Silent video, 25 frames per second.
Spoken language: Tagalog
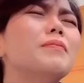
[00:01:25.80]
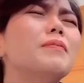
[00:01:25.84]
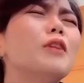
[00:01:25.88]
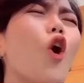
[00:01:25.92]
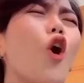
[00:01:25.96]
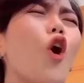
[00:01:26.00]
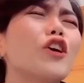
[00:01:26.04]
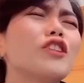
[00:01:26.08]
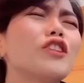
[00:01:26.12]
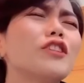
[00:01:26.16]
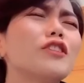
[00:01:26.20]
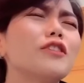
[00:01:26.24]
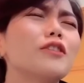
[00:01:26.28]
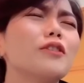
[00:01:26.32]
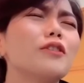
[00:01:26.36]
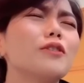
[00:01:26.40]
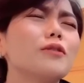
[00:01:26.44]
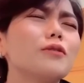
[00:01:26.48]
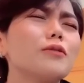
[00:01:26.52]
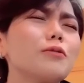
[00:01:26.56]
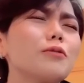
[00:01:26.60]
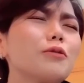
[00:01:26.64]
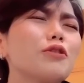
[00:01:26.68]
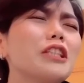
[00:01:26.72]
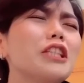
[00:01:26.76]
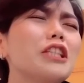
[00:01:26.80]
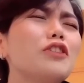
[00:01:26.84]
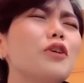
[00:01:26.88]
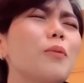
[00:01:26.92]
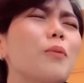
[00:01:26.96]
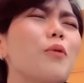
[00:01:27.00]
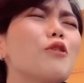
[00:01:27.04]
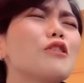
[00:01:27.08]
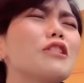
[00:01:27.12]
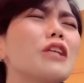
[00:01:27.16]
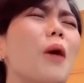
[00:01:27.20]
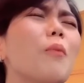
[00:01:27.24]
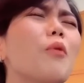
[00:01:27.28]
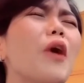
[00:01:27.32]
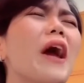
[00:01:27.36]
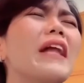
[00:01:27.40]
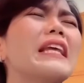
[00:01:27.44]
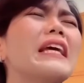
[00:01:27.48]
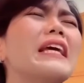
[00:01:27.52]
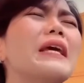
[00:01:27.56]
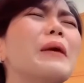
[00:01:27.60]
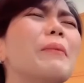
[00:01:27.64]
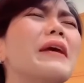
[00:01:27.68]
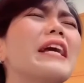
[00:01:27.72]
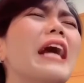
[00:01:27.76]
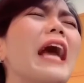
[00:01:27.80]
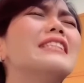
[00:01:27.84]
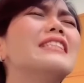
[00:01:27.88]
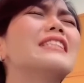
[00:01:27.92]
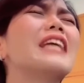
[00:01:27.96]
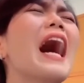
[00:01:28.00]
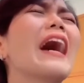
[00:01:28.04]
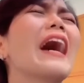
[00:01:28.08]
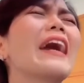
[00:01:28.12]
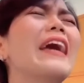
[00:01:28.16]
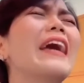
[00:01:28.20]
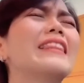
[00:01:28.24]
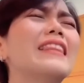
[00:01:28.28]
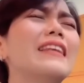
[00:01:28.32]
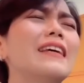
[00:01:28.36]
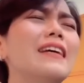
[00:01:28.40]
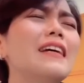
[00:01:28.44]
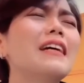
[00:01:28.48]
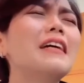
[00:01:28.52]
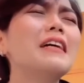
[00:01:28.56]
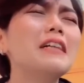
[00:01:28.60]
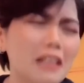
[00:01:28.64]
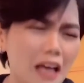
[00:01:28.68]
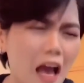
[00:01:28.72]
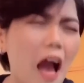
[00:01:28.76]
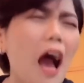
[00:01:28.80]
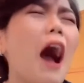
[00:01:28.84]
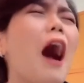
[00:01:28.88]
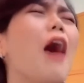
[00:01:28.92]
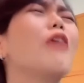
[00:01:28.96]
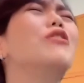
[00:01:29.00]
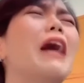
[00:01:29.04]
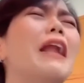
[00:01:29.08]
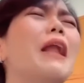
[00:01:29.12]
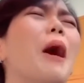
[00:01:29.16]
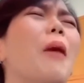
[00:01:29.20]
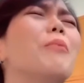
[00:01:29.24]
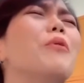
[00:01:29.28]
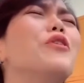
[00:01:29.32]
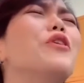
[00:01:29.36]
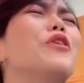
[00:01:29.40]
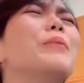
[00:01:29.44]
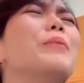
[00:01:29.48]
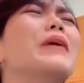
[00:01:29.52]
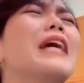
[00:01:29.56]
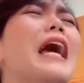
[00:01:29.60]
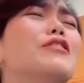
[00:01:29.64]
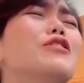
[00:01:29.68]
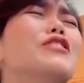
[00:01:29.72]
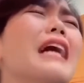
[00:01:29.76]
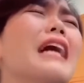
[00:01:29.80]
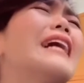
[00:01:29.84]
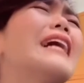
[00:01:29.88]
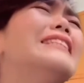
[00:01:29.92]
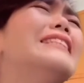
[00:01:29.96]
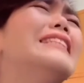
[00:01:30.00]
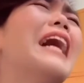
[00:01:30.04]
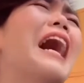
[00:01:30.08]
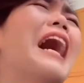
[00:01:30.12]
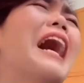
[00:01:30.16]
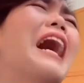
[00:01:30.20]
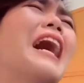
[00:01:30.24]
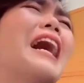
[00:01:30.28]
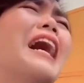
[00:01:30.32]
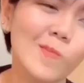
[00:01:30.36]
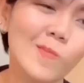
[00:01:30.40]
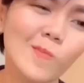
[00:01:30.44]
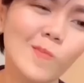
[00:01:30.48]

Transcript: Lord, kung hindi niyo po siya pwedeng ibigay sa akin, ako na lang po ibigay niyo sa kanya.